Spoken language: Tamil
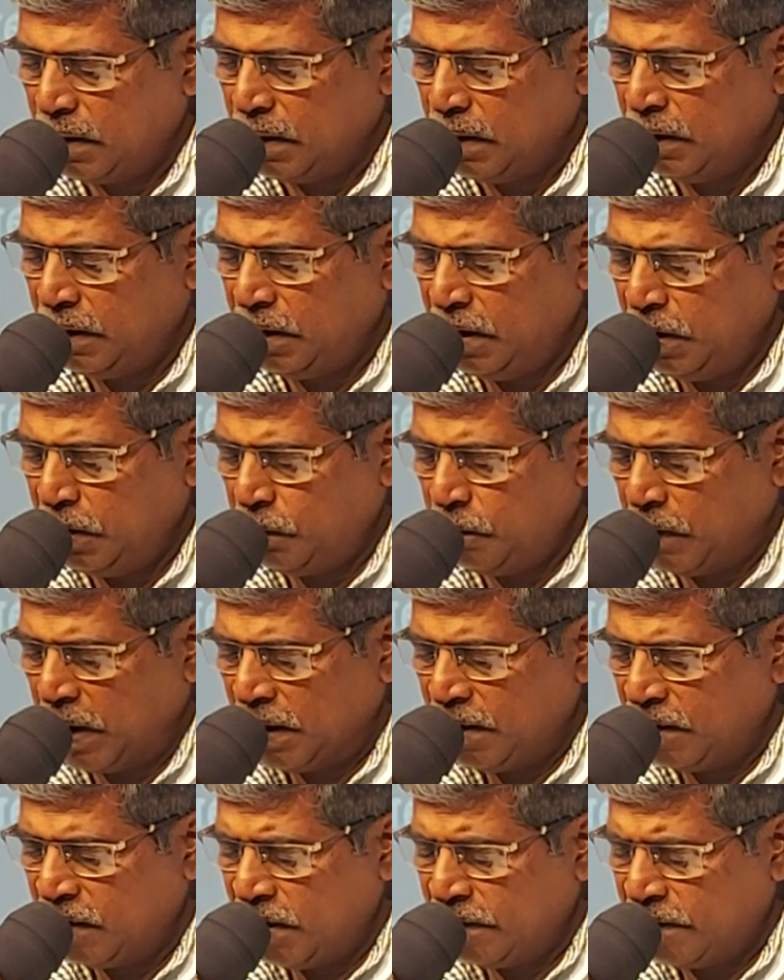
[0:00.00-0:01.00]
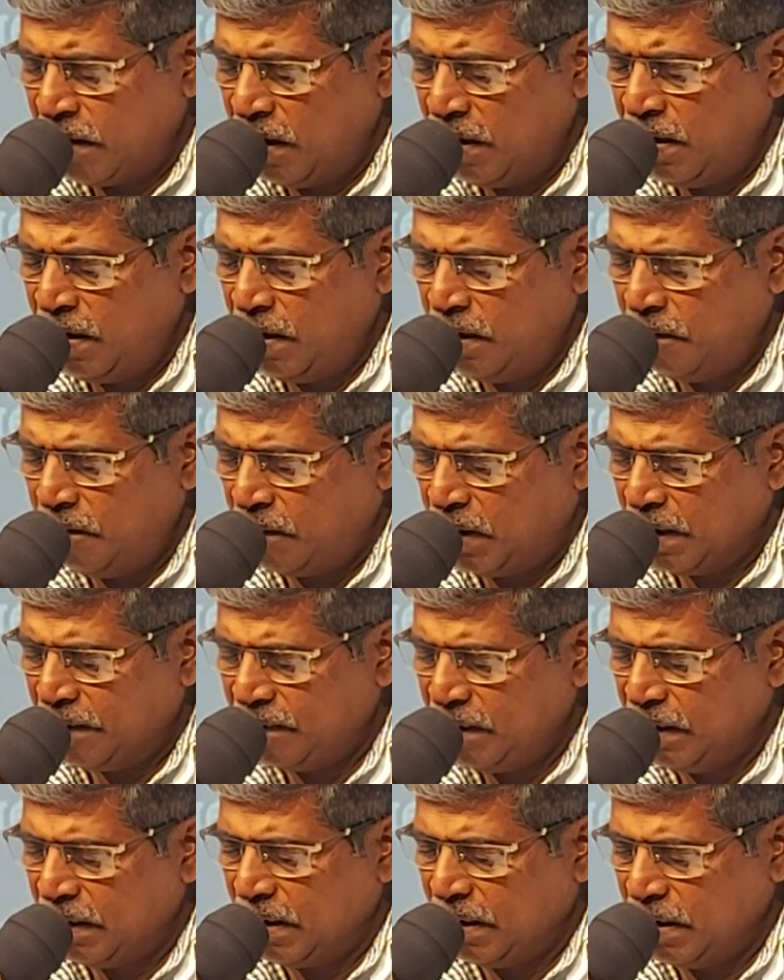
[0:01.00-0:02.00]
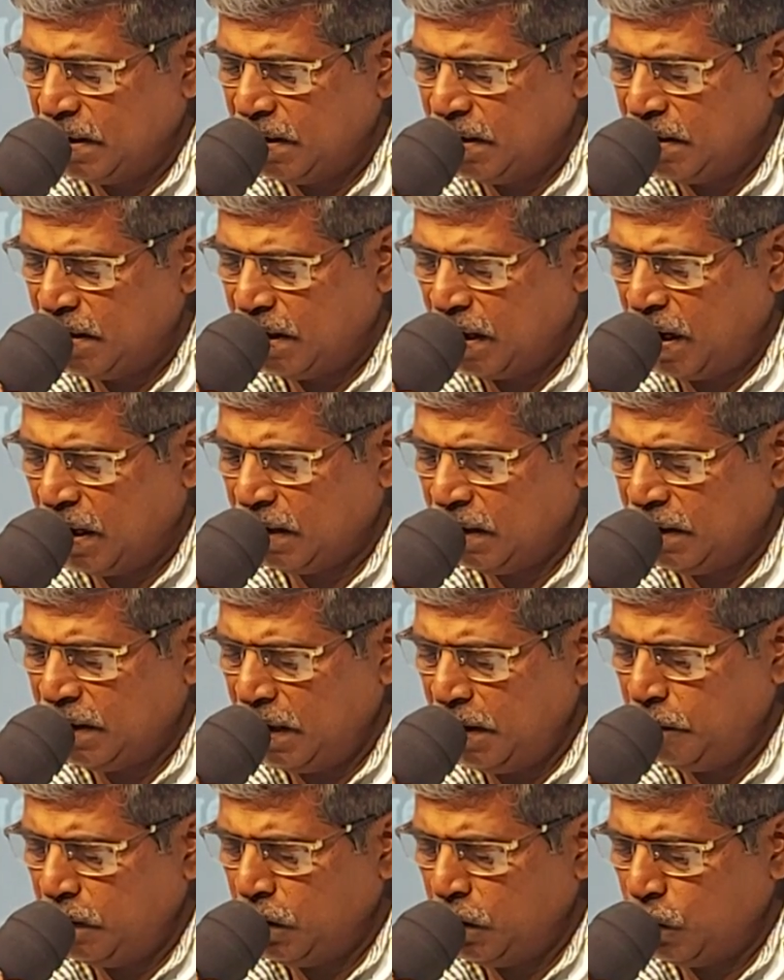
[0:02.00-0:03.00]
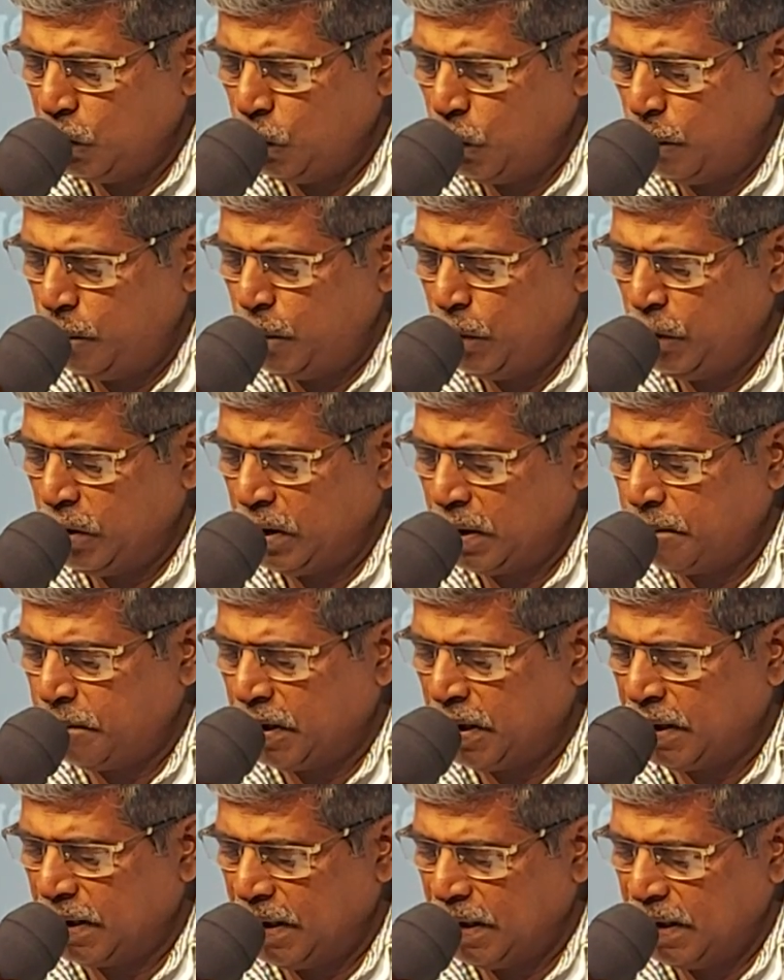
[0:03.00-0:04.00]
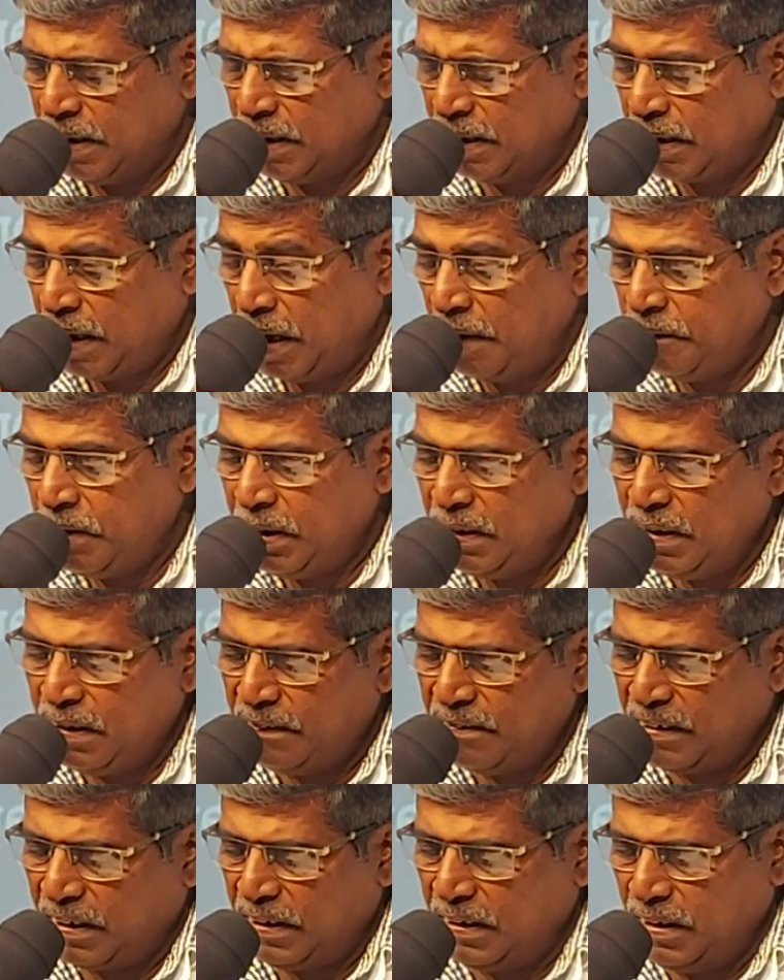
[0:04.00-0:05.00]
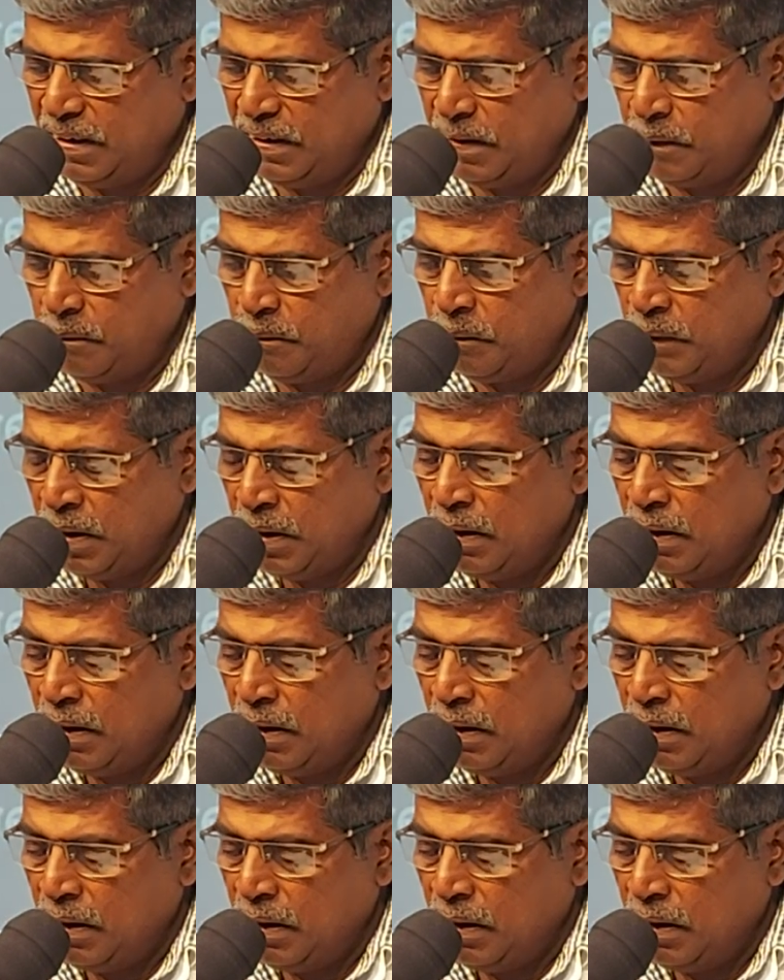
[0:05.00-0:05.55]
கித்தீத் வாத்தியத்தில் வாசிக்க ராகத்தலைவனுக்கு ஒப்புவிக்கப்பட்ட தாவீதின் சங்கீதம்